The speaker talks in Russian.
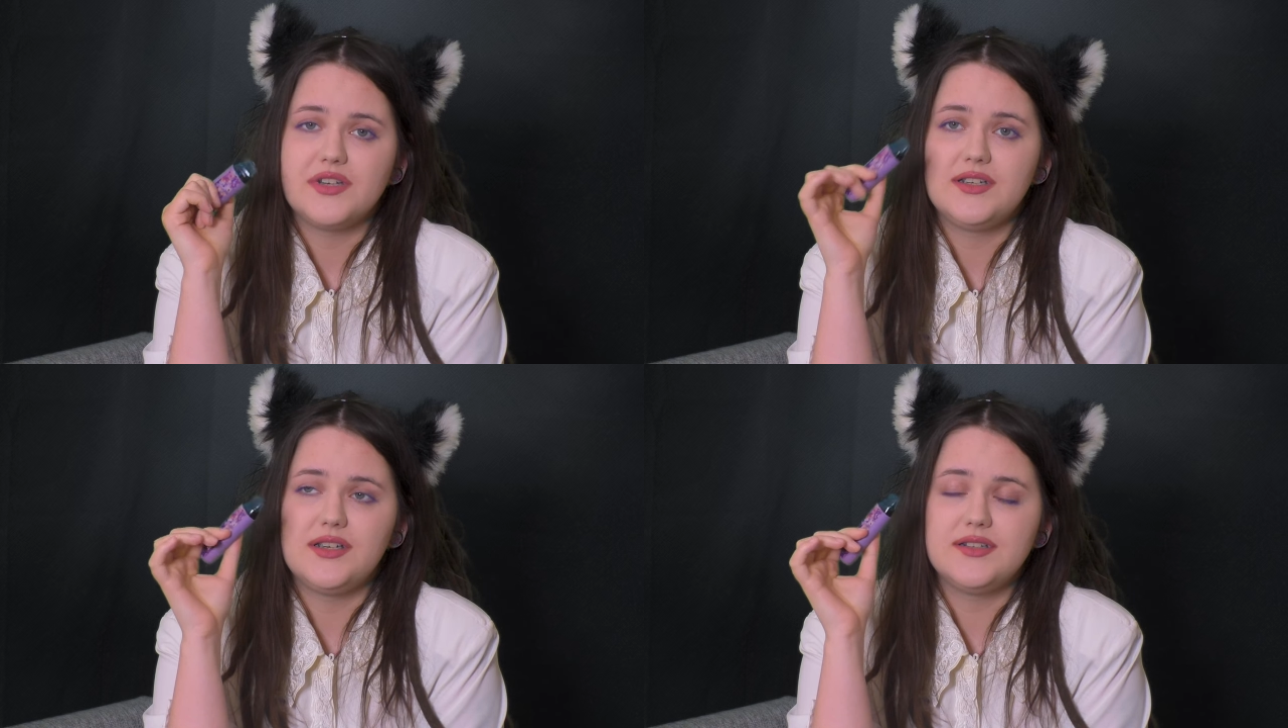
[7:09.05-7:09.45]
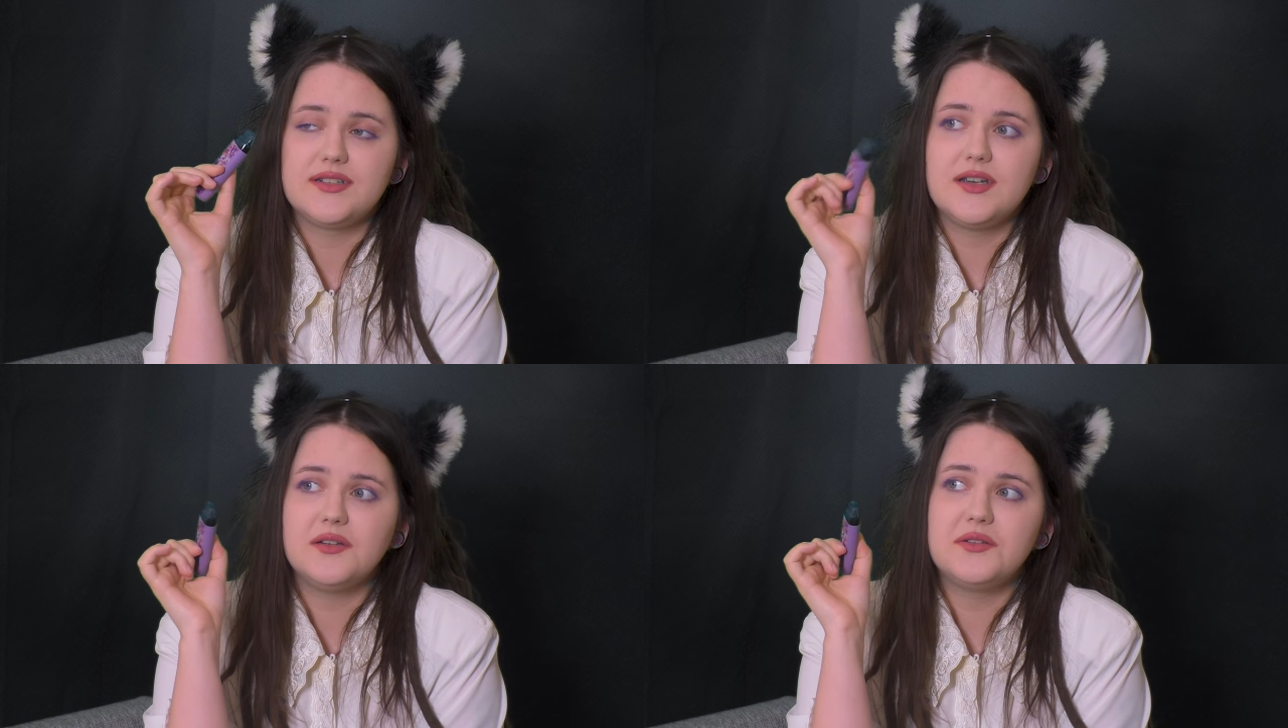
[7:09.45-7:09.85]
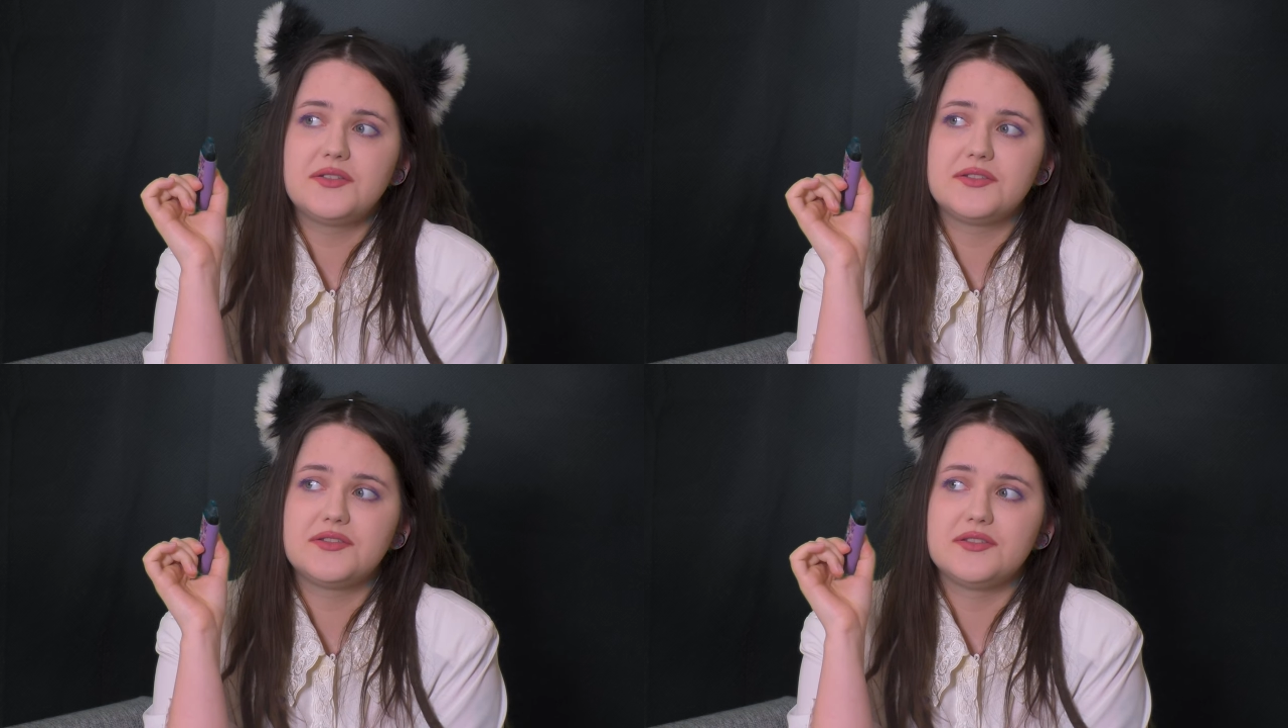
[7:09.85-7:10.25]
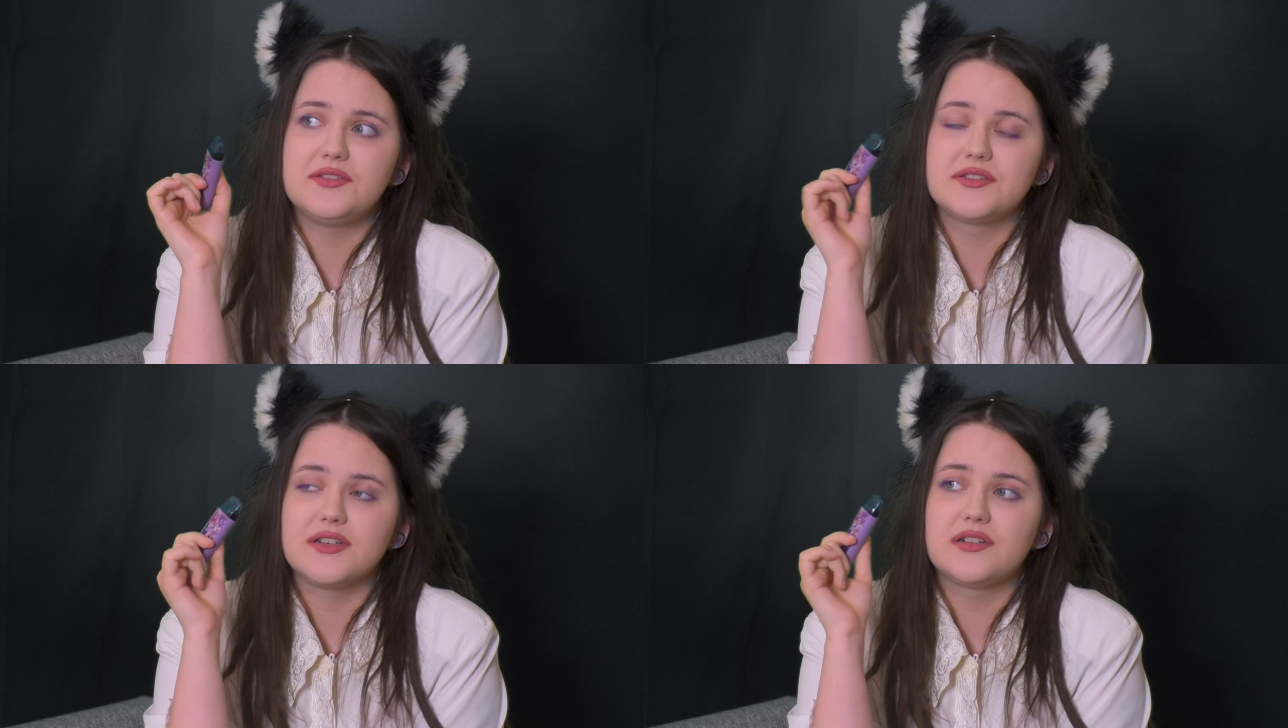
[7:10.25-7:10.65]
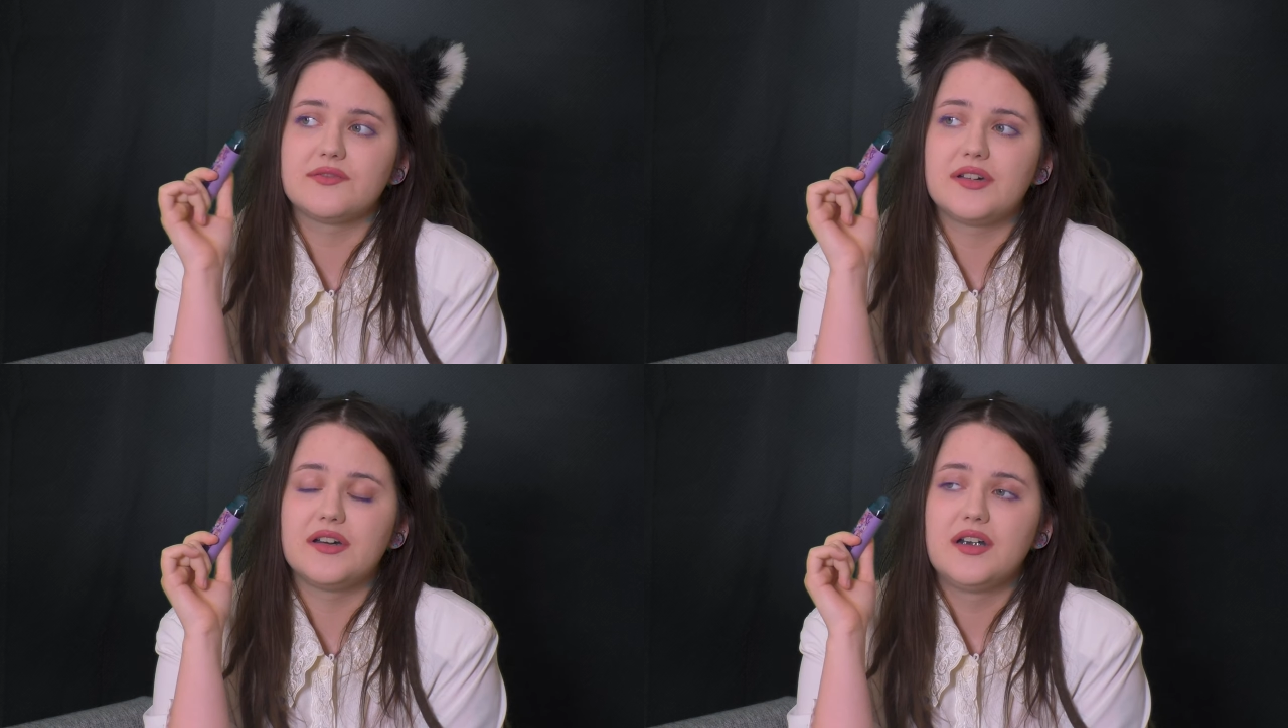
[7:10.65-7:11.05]
И сделать из
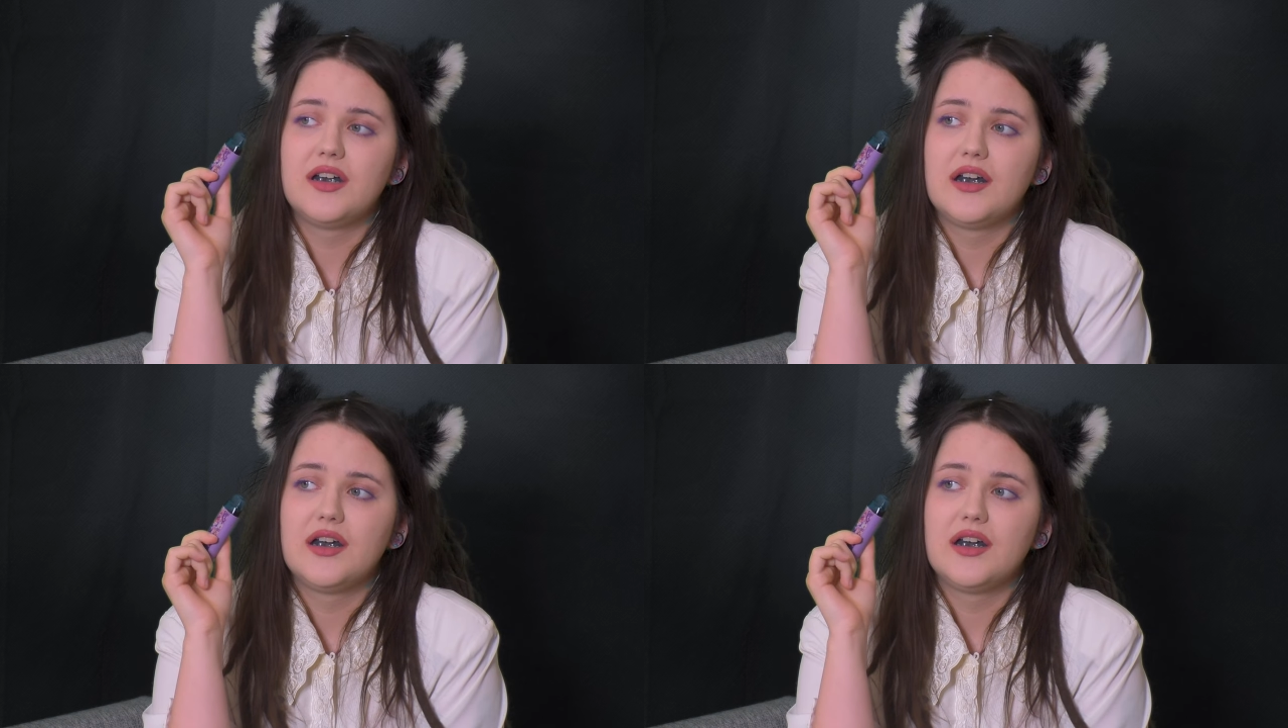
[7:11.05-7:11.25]
этого